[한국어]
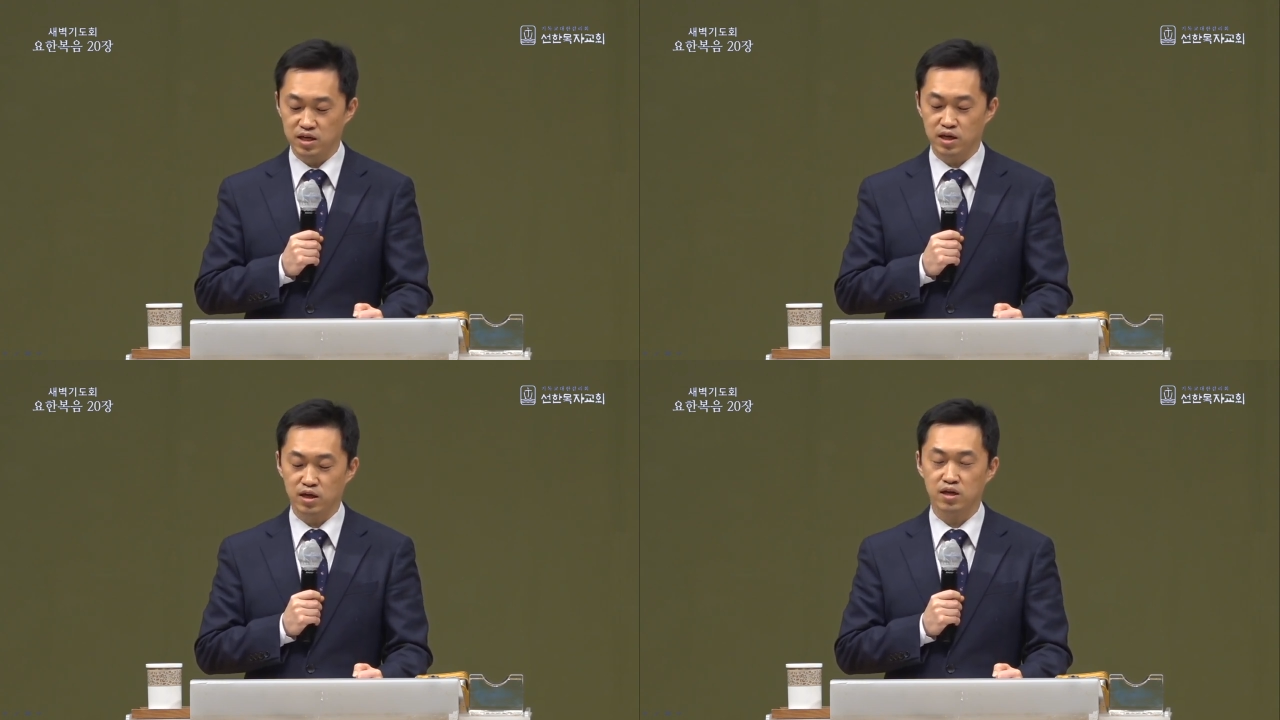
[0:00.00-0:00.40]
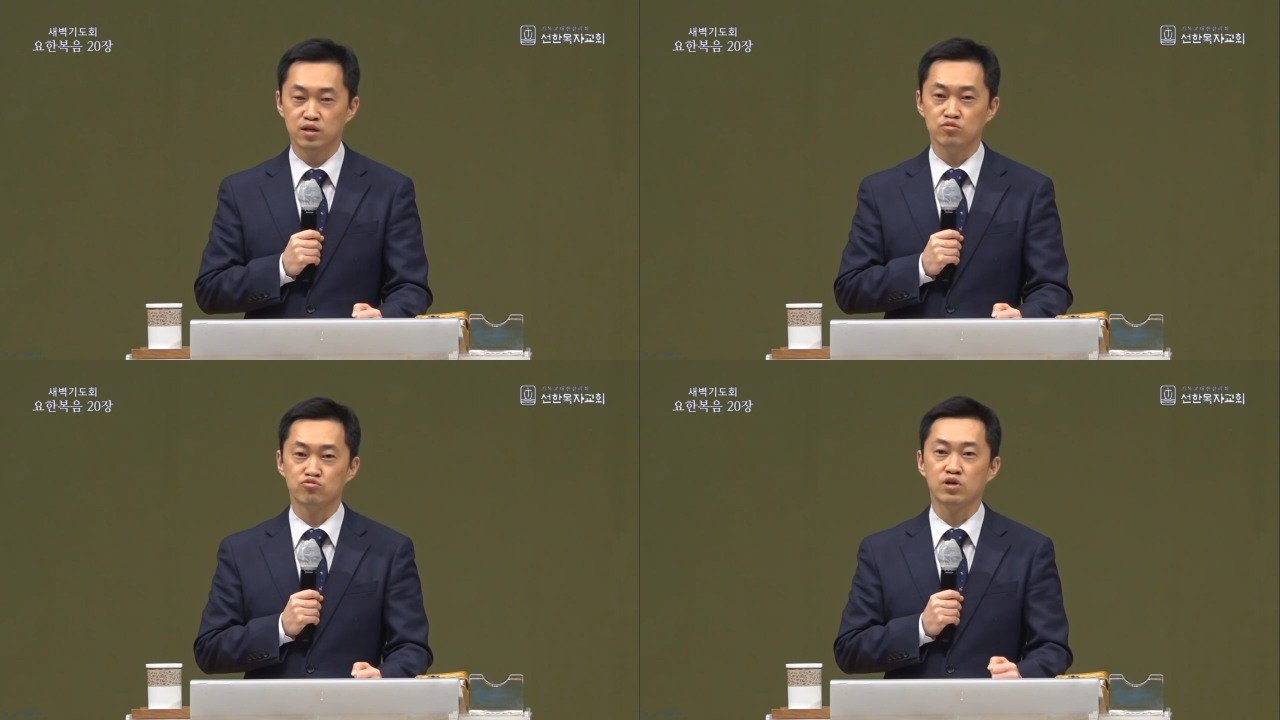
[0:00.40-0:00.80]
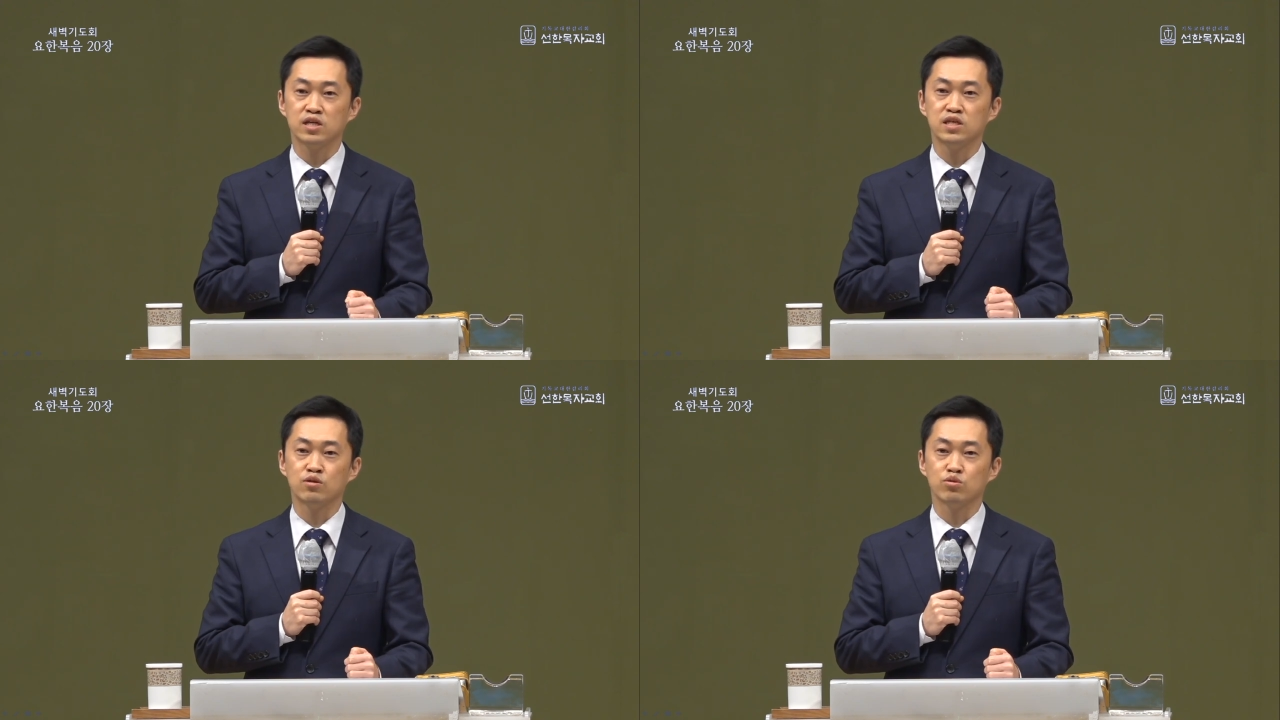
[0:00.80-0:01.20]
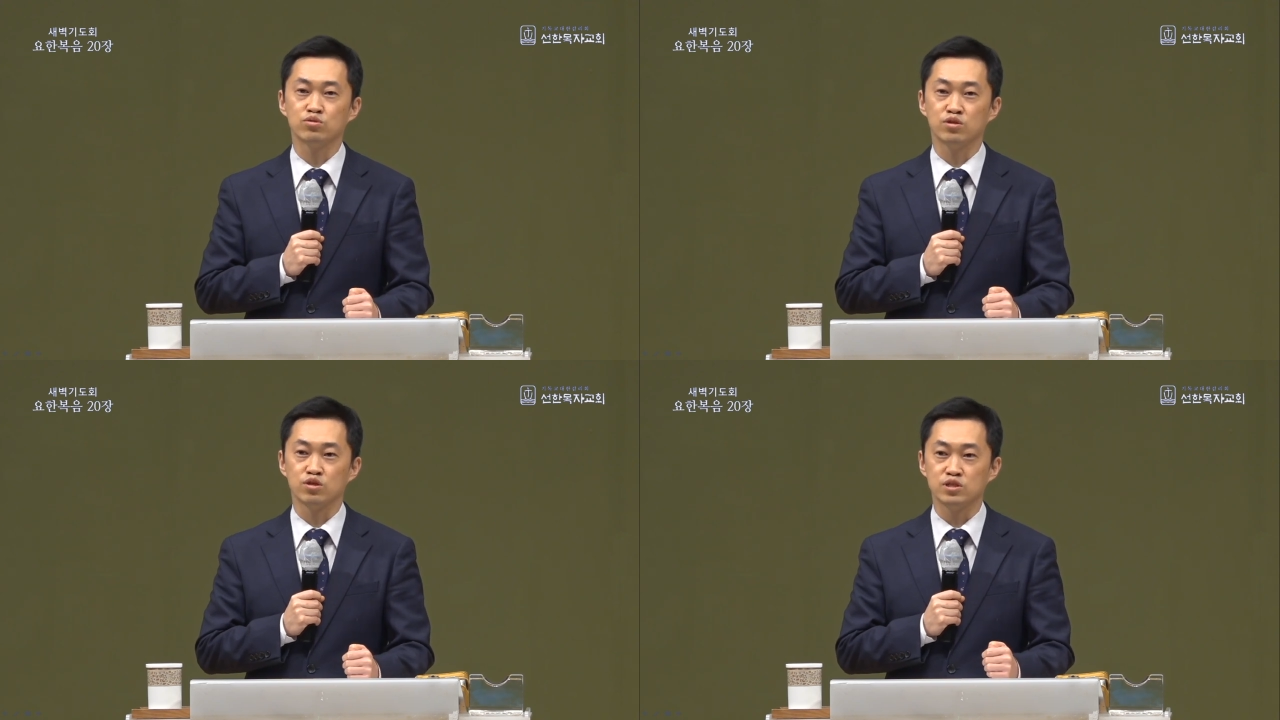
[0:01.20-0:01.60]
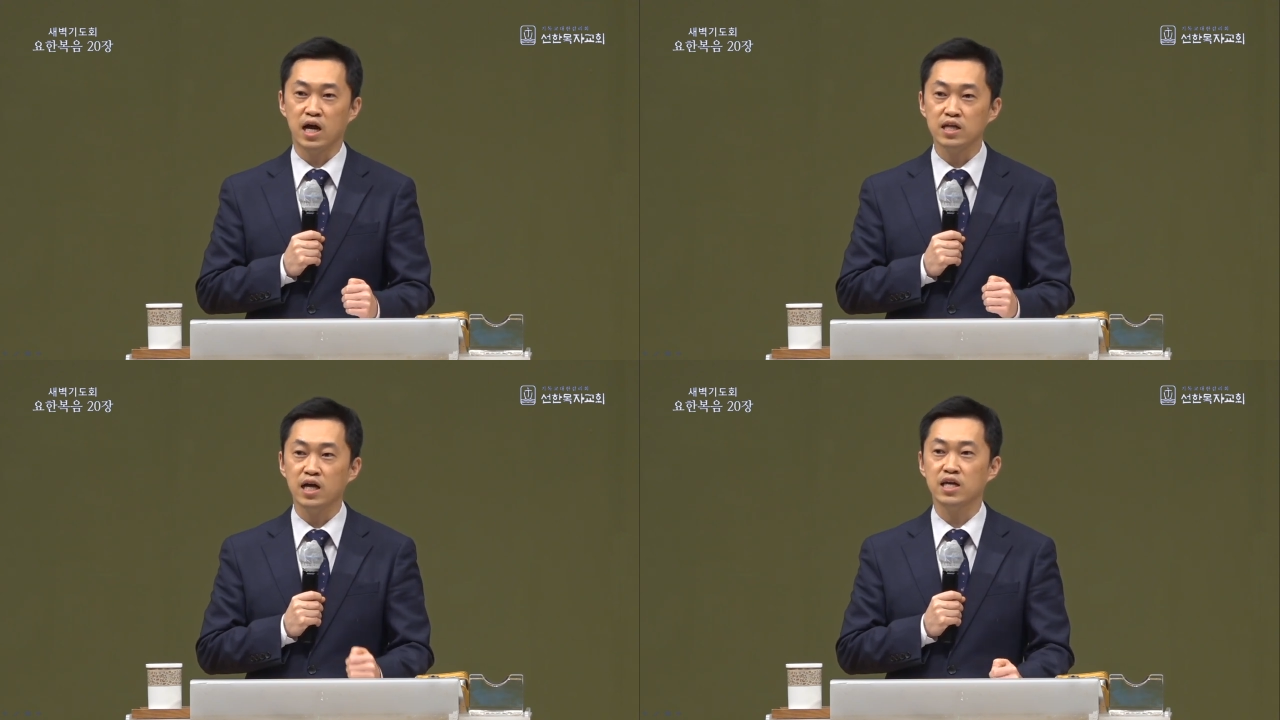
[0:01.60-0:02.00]
예, 중학생으로서는
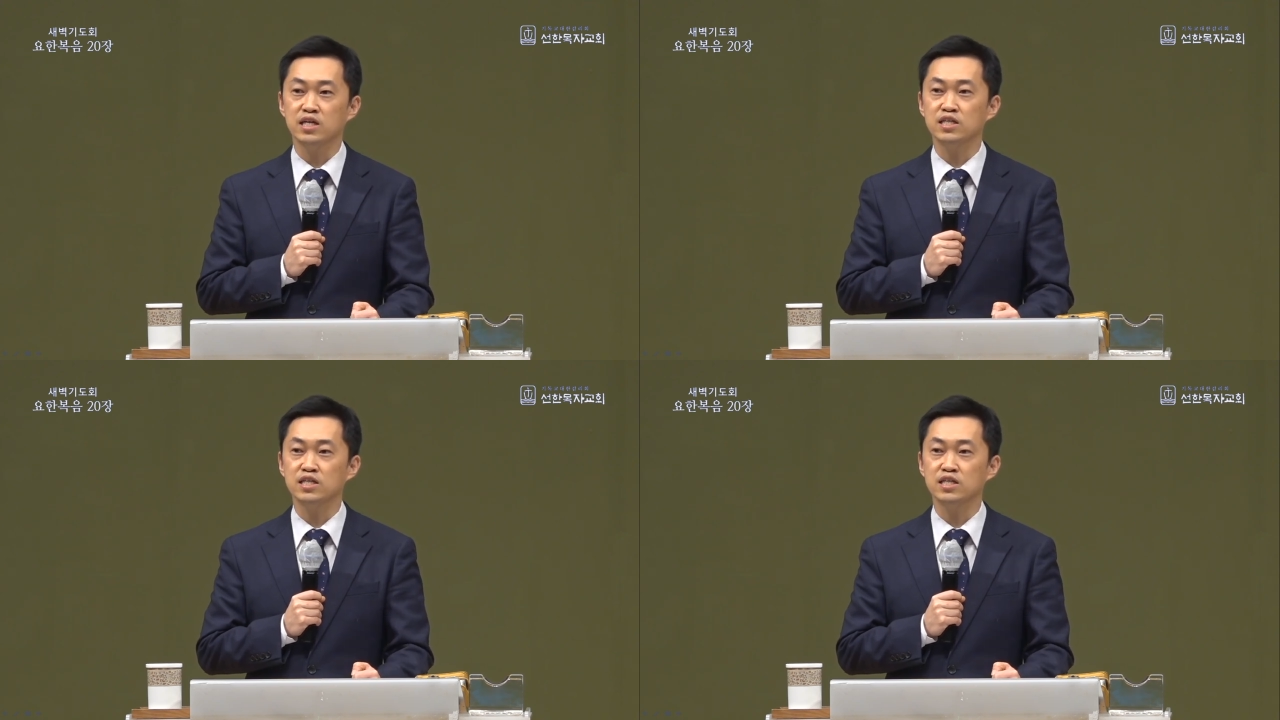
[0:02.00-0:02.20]
상당히